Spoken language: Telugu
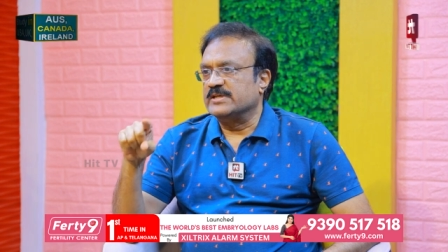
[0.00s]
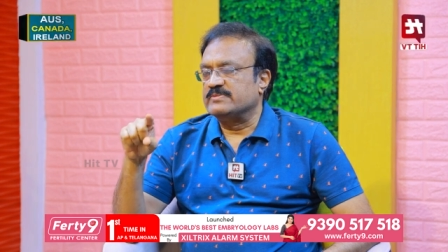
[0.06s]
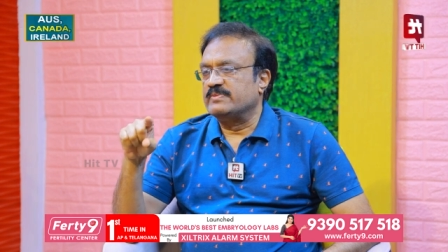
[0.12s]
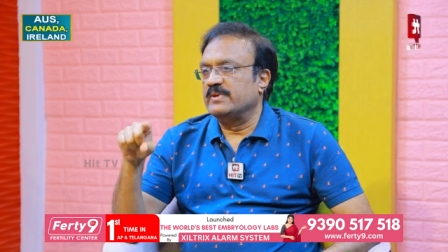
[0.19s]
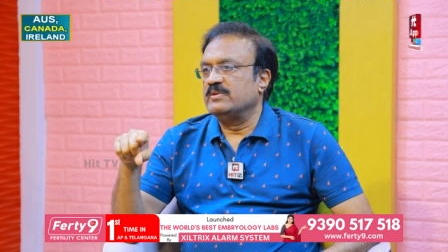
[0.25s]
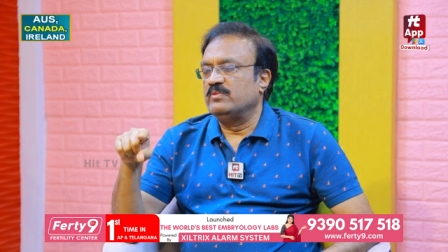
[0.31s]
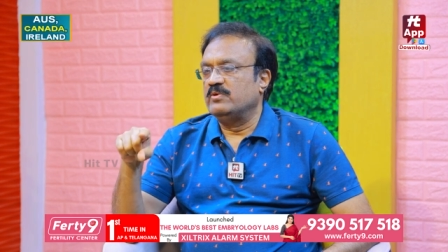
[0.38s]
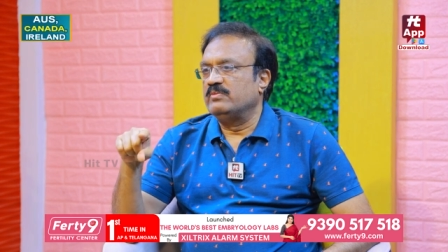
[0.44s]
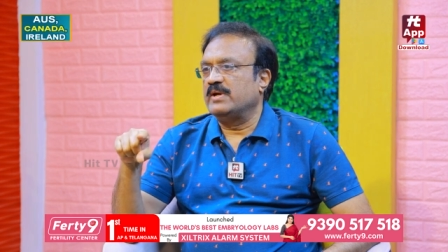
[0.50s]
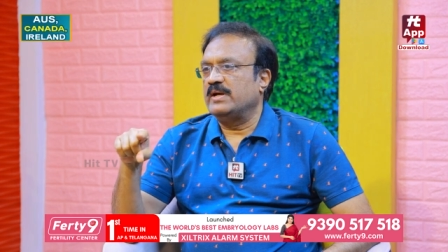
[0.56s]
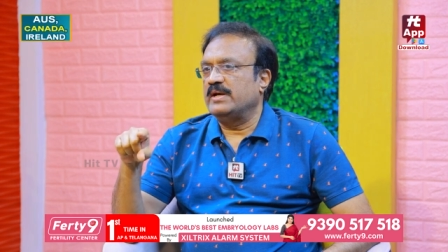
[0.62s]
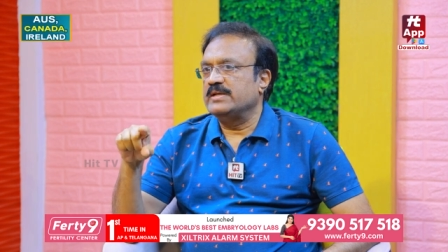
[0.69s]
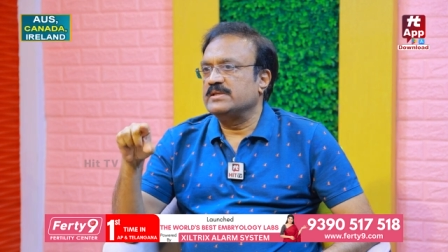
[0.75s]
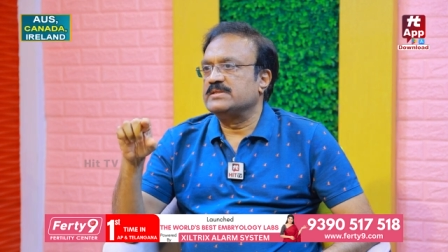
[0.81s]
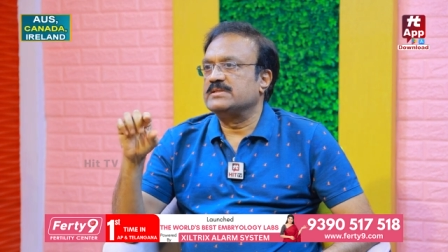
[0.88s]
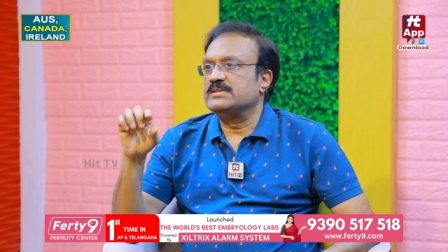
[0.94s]
జస్ప్రీత్ బుమ్రా
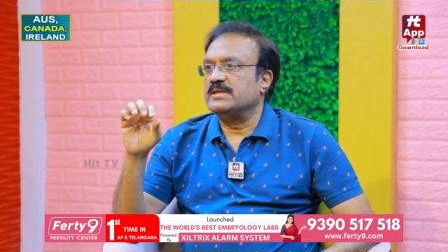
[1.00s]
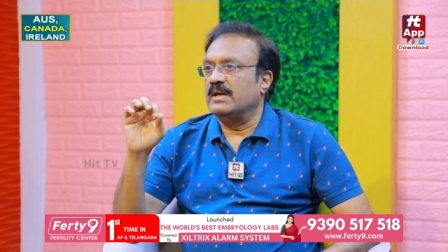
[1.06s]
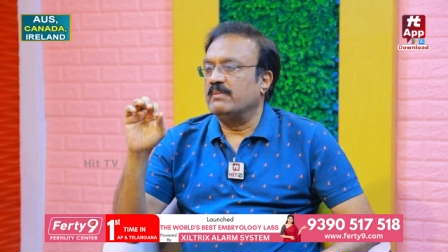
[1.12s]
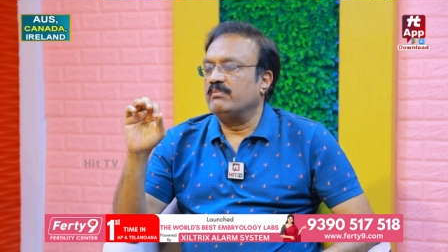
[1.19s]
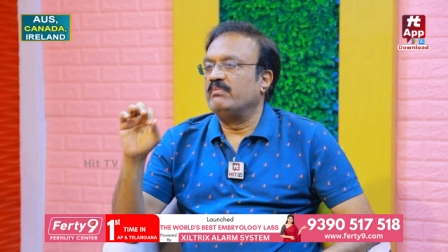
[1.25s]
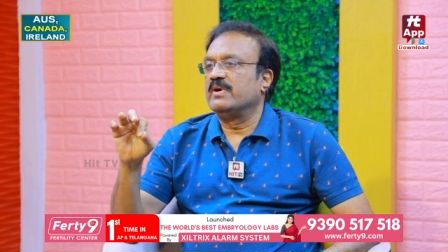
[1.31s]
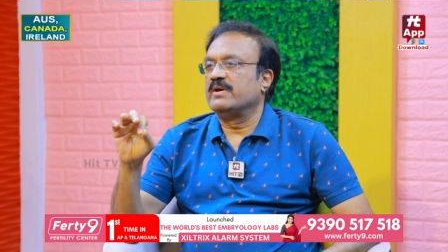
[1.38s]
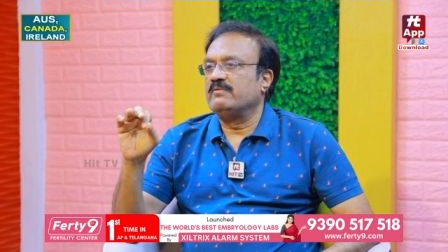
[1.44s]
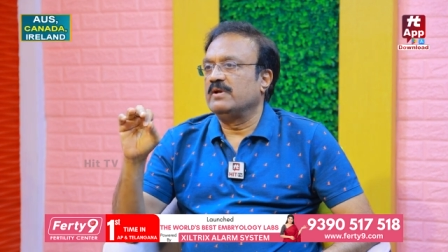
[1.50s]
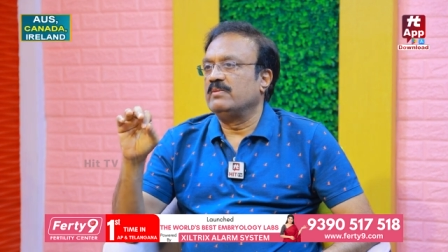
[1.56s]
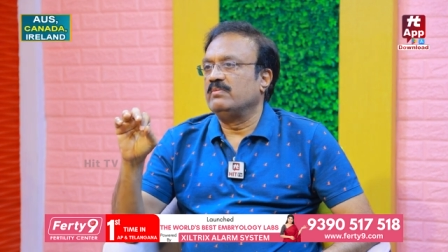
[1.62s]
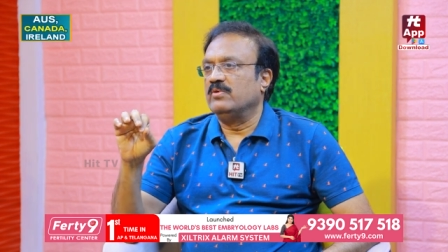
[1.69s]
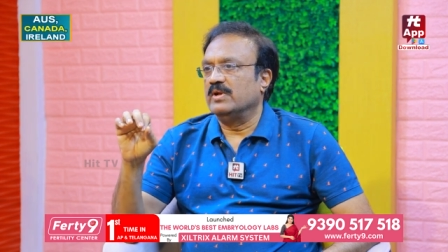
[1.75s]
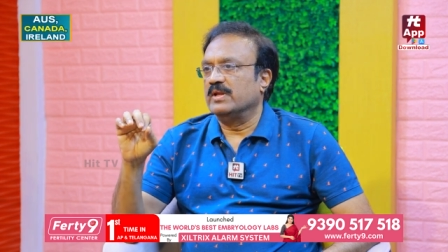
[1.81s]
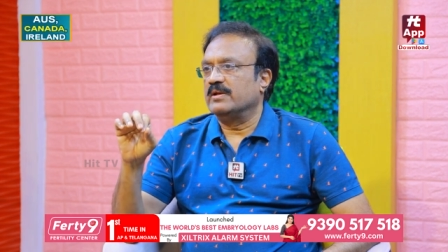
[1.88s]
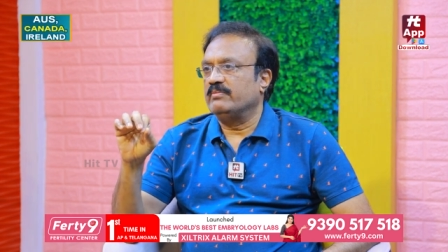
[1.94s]
ఇస్ నెంబర్ వన్
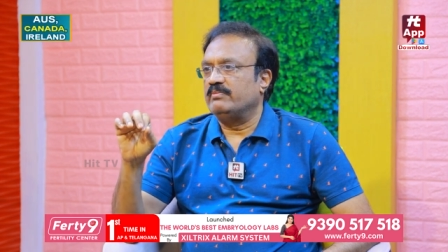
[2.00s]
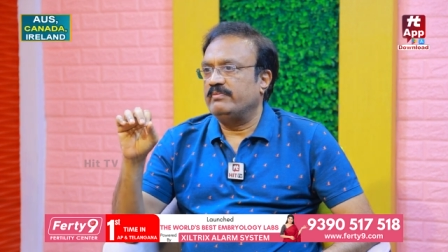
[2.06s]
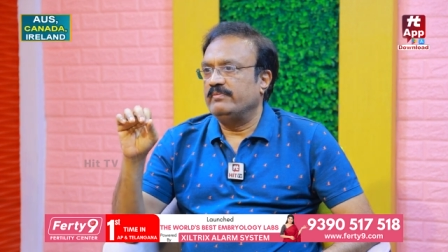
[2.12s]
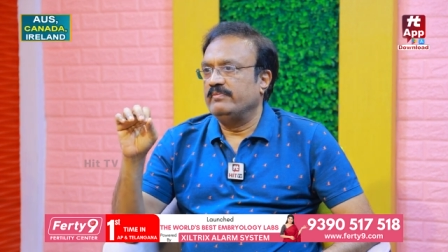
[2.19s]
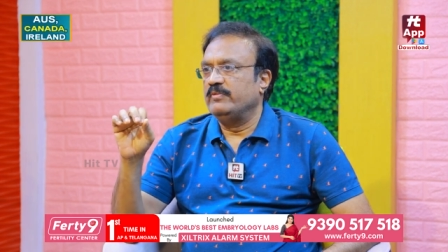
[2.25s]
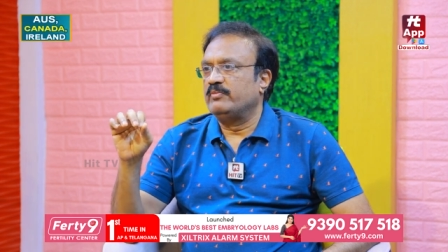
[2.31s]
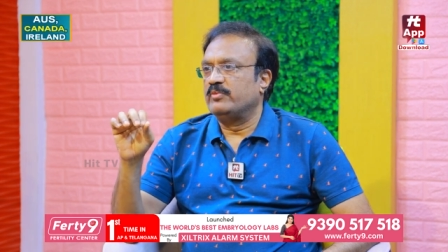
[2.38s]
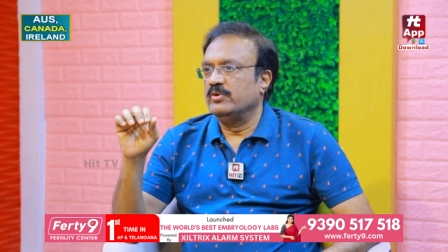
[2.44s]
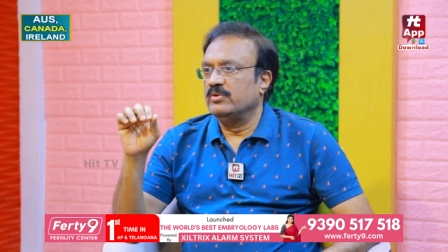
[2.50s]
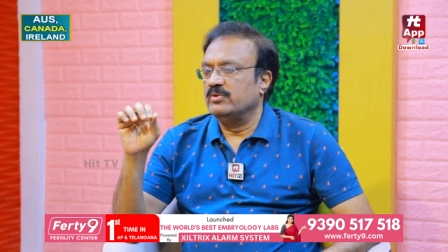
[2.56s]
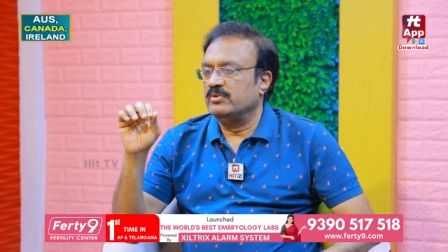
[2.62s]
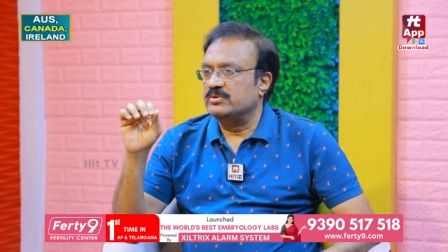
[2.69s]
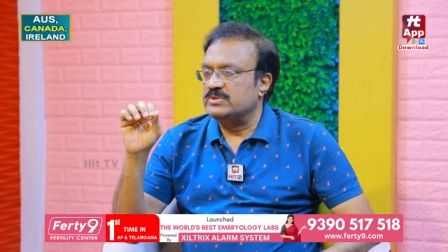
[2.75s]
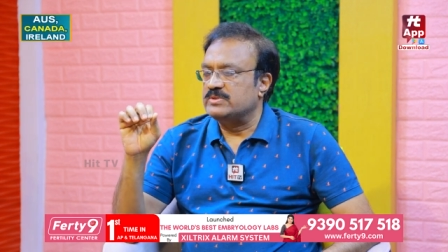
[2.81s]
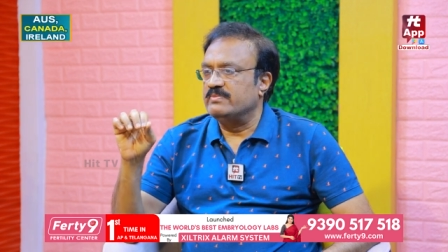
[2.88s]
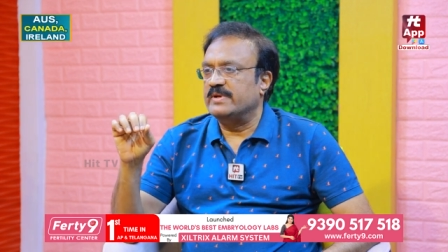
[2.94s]
బౌలర్ ఇప్పుడు
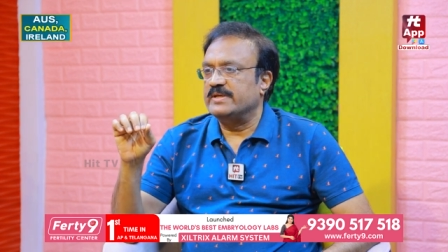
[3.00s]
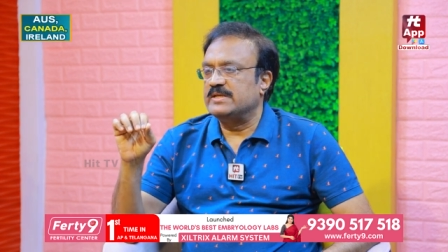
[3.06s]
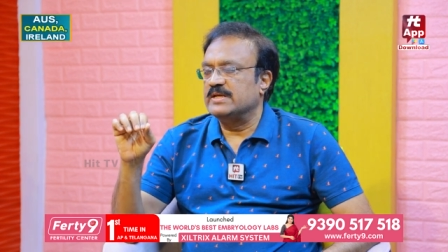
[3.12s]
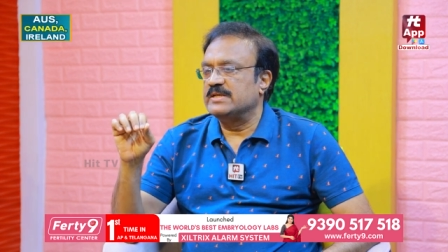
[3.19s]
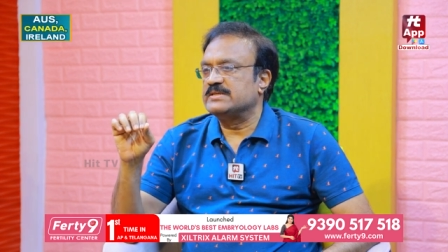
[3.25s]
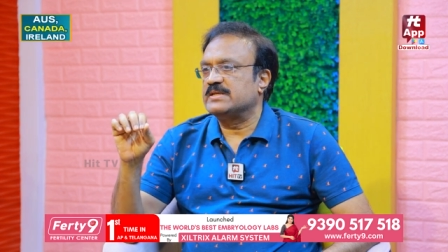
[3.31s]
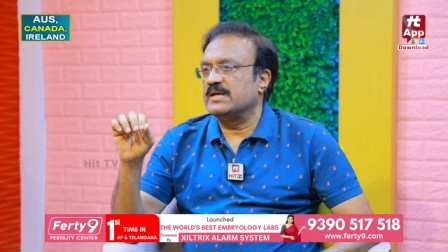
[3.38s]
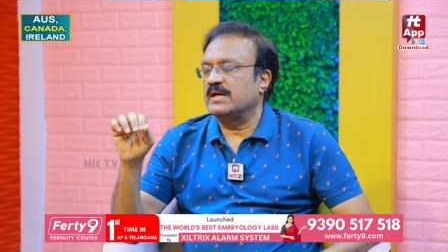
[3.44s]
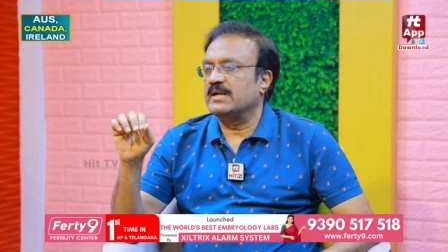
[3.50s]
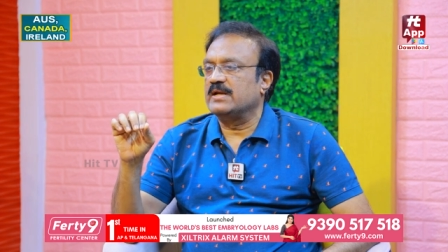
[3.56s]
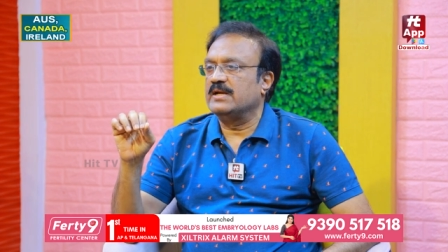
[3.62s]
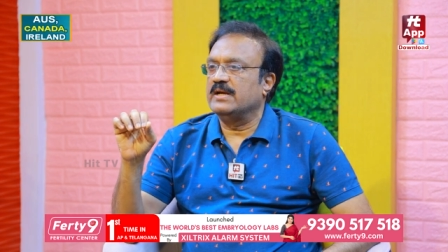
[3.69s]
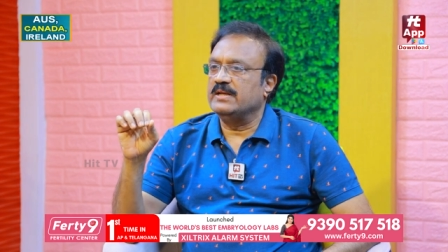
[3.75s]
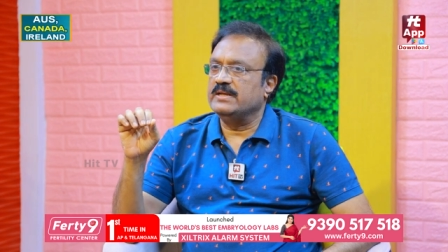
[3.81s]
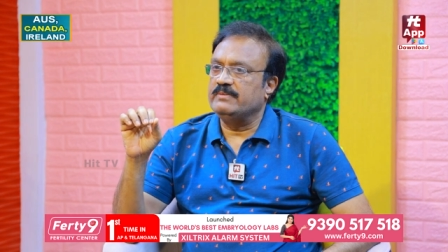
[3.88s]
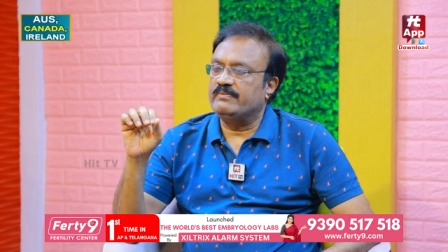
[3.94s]
మచల్ స్టార్
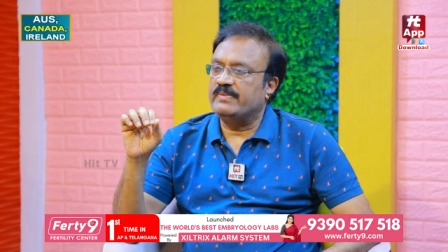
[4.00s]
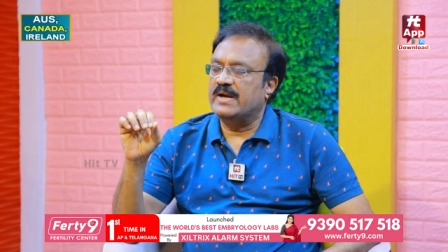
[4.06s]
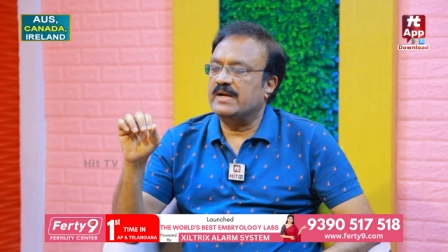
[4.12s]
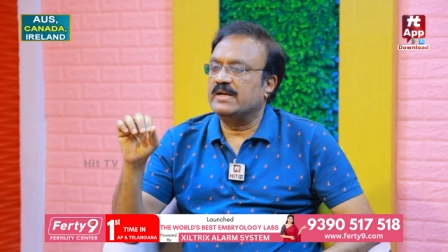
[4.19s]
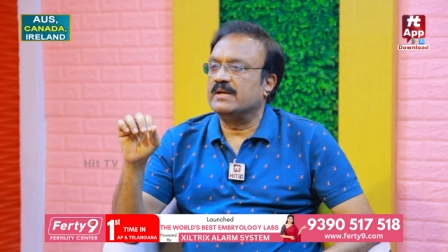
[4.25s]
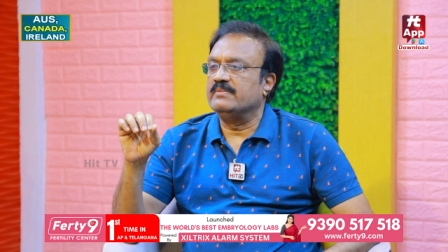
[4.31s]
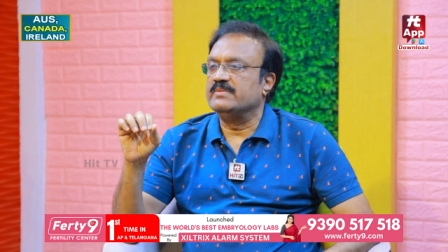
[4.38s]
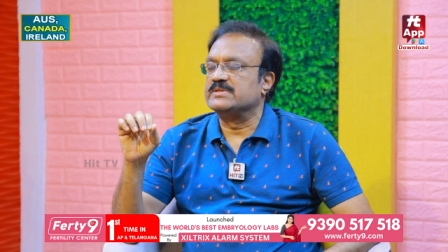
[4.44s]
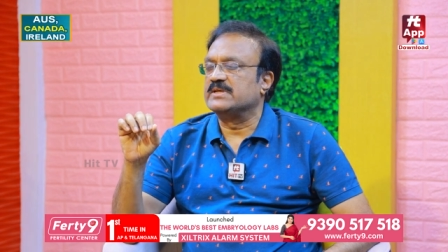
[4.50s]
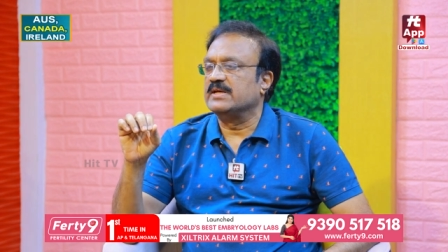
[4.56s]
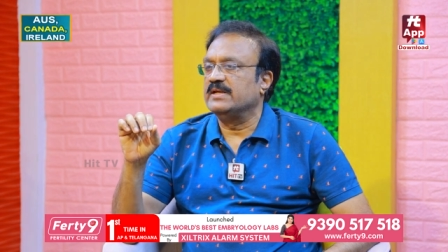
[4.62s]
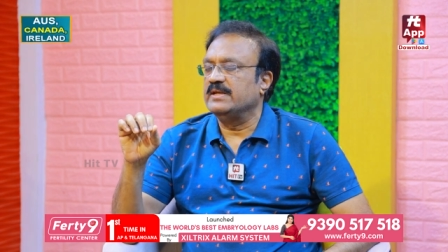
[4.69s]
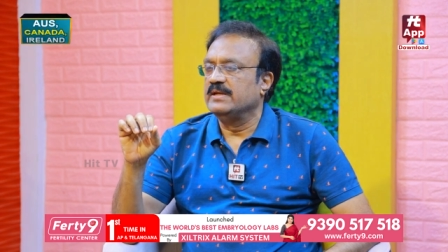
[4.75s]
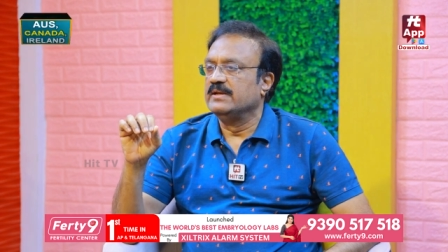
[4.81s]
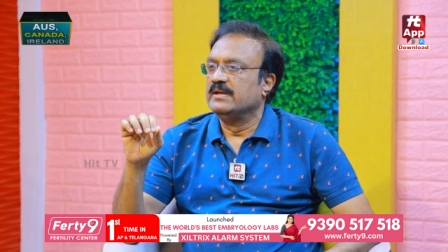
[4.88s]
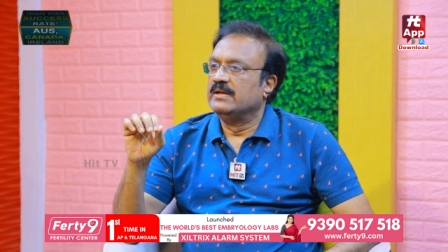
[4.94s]
కానీ ప్యాట్ కమిన్స్
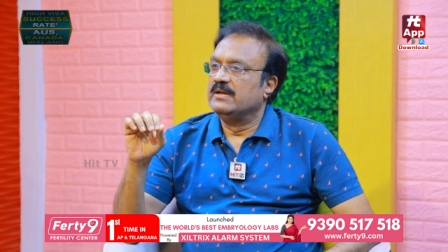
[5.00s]
కానీ